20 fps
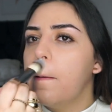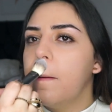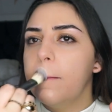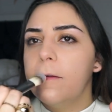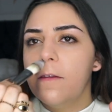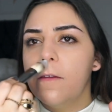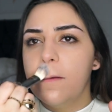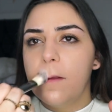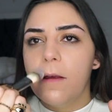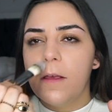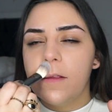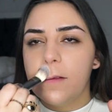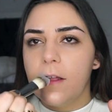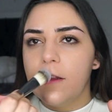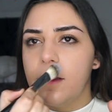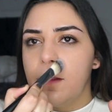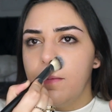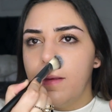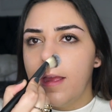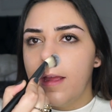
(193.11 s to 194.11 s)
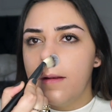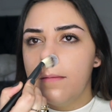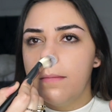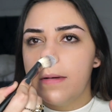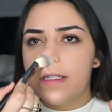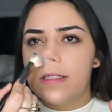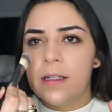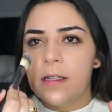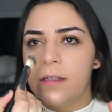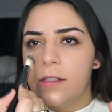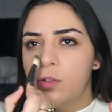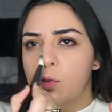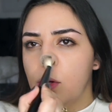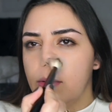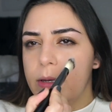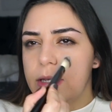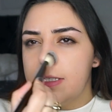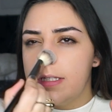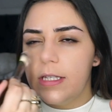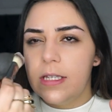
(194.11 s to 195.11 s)
Esta está bastante bien, bastante
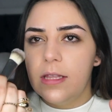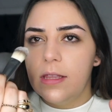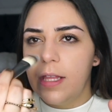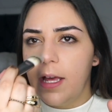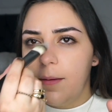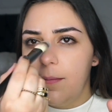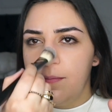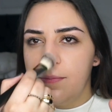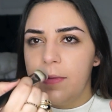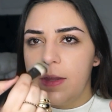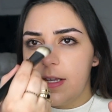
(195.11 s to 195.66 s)
suavecita,